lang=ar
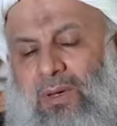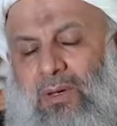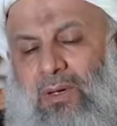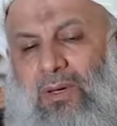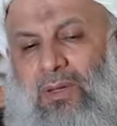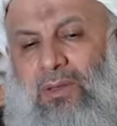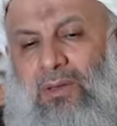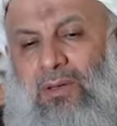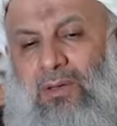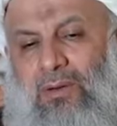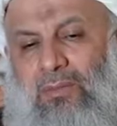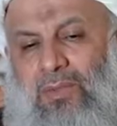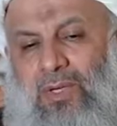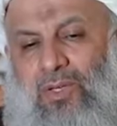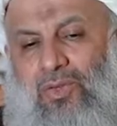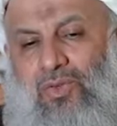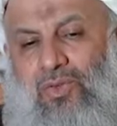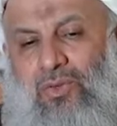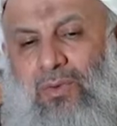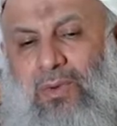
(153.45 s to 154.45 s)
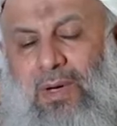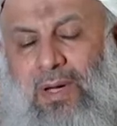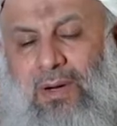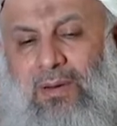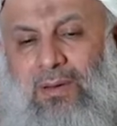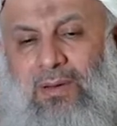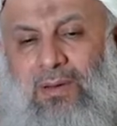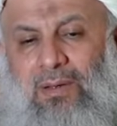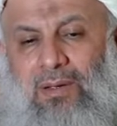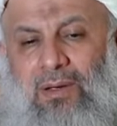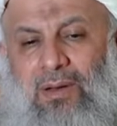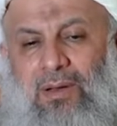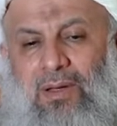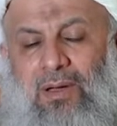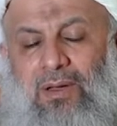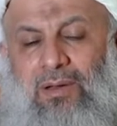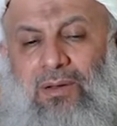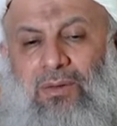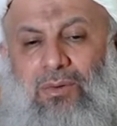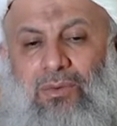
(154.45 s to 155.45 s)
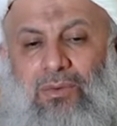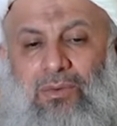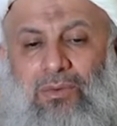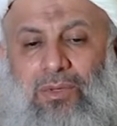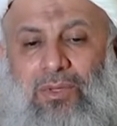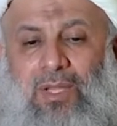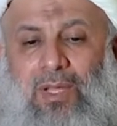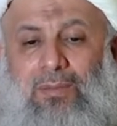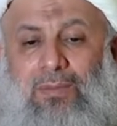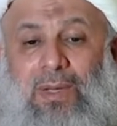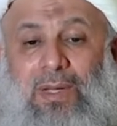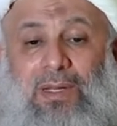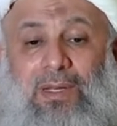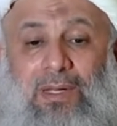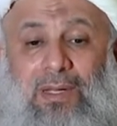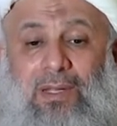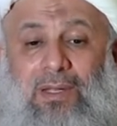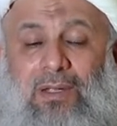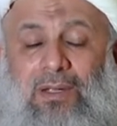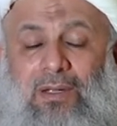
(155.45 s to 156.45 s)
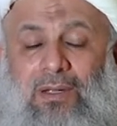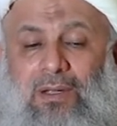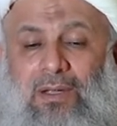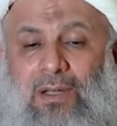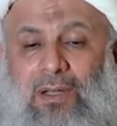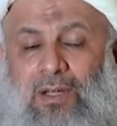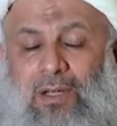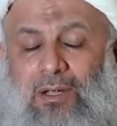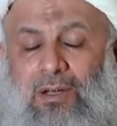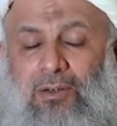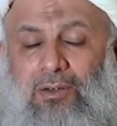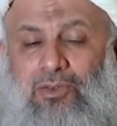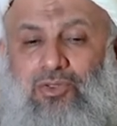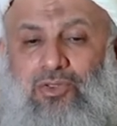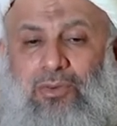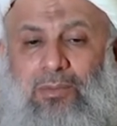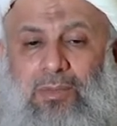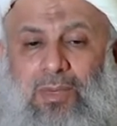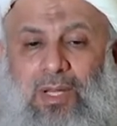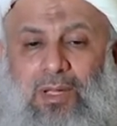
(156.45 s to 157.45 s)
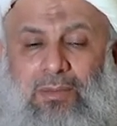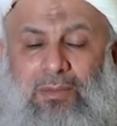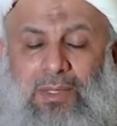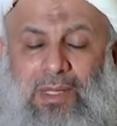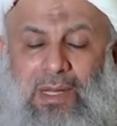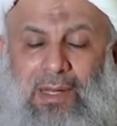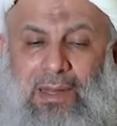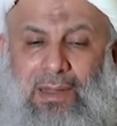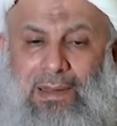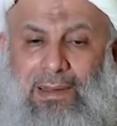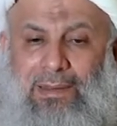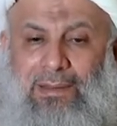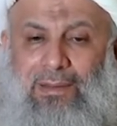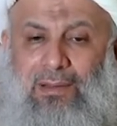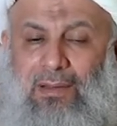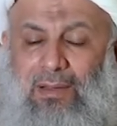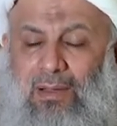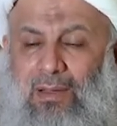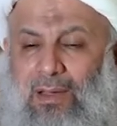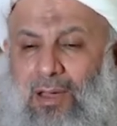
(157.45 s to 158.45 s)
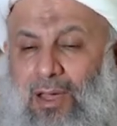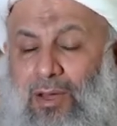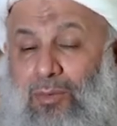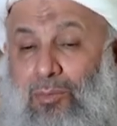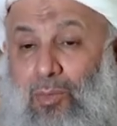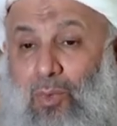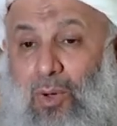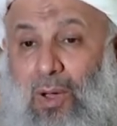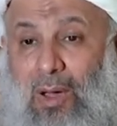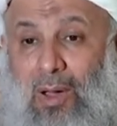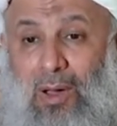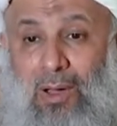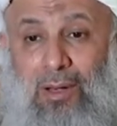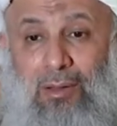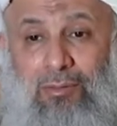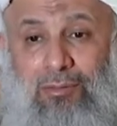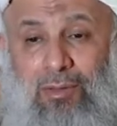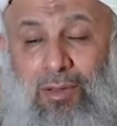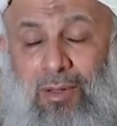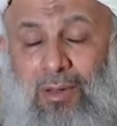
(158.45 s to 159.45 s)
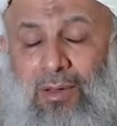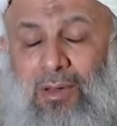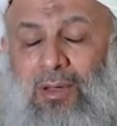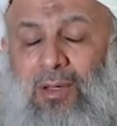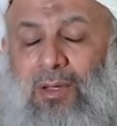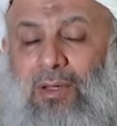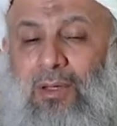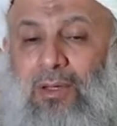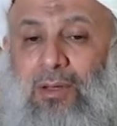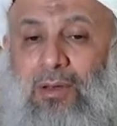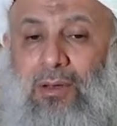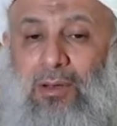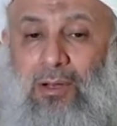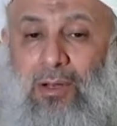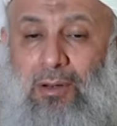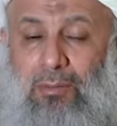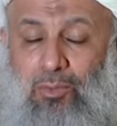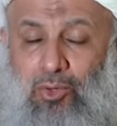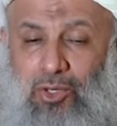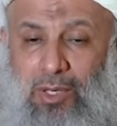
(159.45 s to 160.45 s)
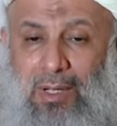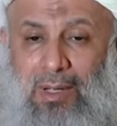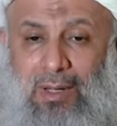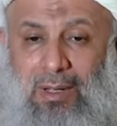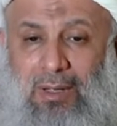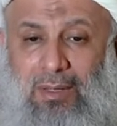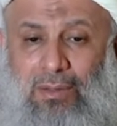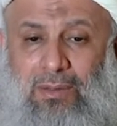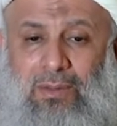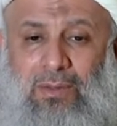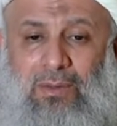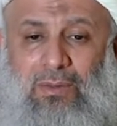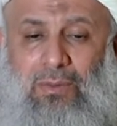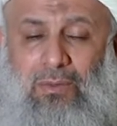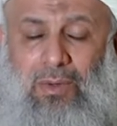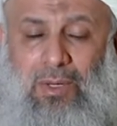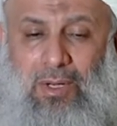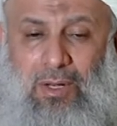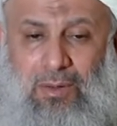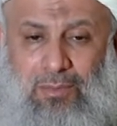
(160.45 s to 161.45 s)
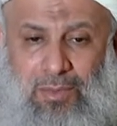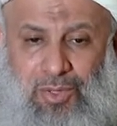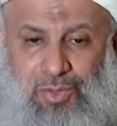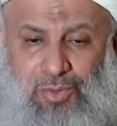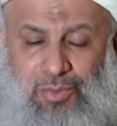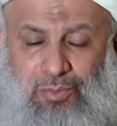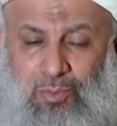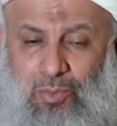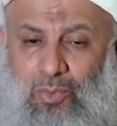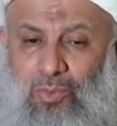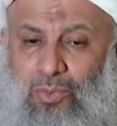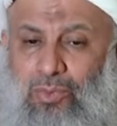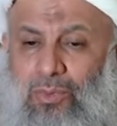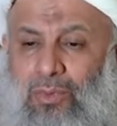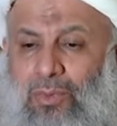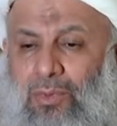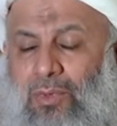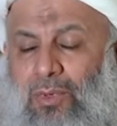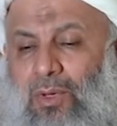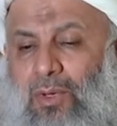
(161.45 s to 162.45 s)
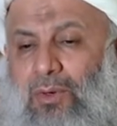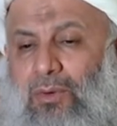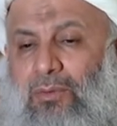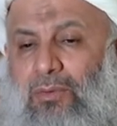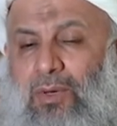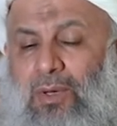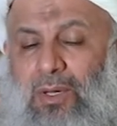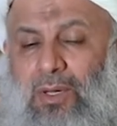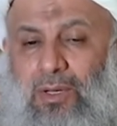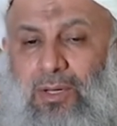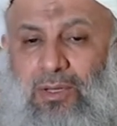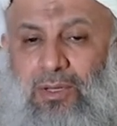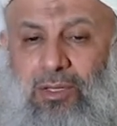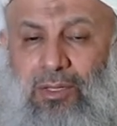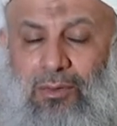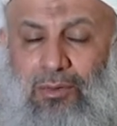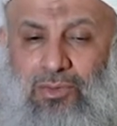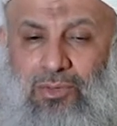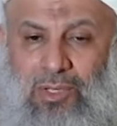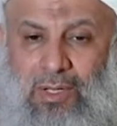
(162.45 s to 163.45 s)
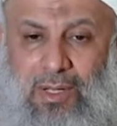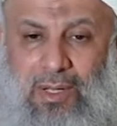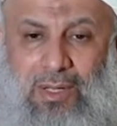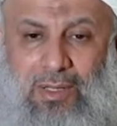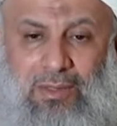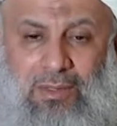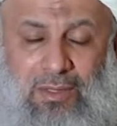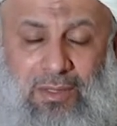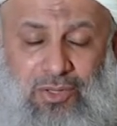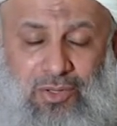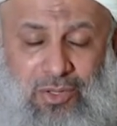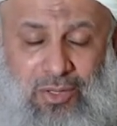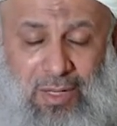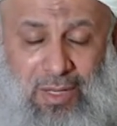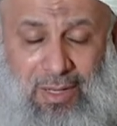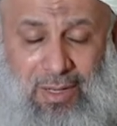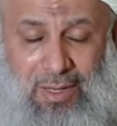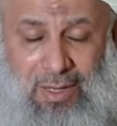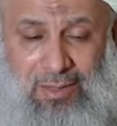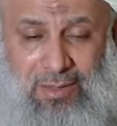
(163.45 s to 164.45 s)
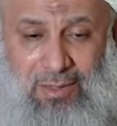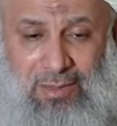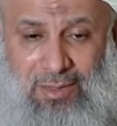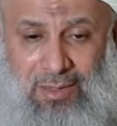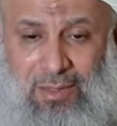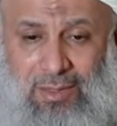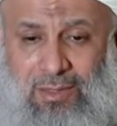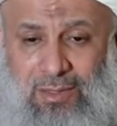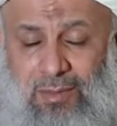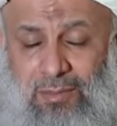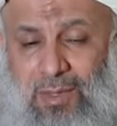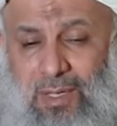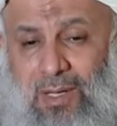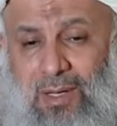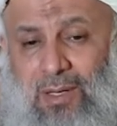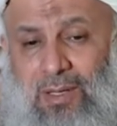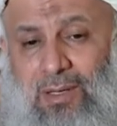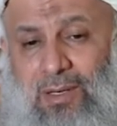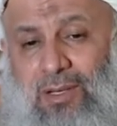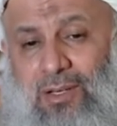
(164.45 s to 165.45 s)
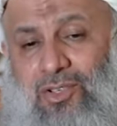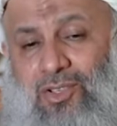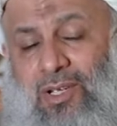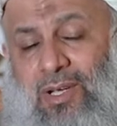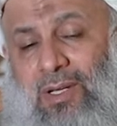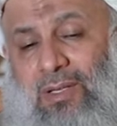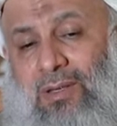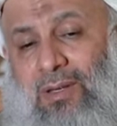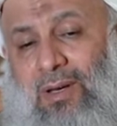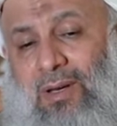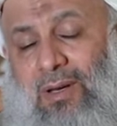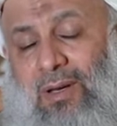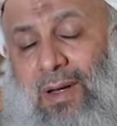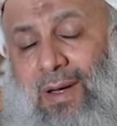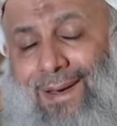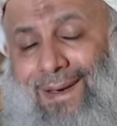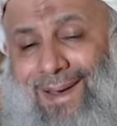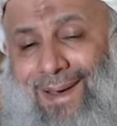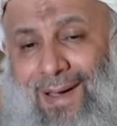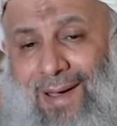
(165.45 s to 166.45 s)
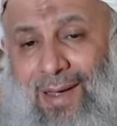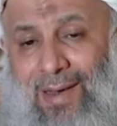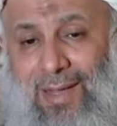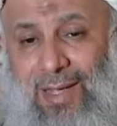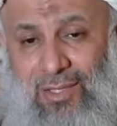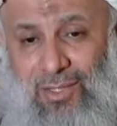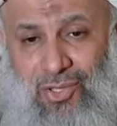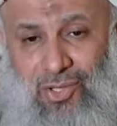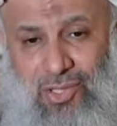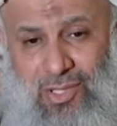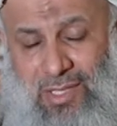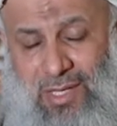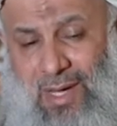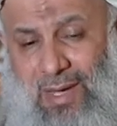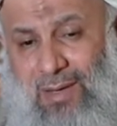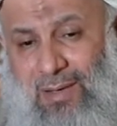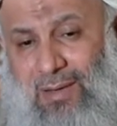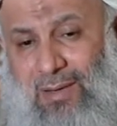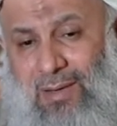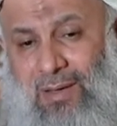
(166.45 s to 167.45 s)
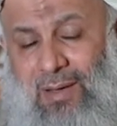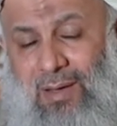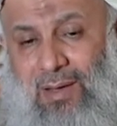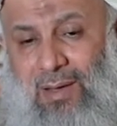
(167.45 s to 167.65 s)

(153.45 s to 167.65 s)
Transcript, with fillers: كثير من الصور إلا أنه تبنيه لجملة من الآراء المخالفة للمشاهد وللمسموع وللتوجيهات التي تأتي من هذه الجهة العالية الشأن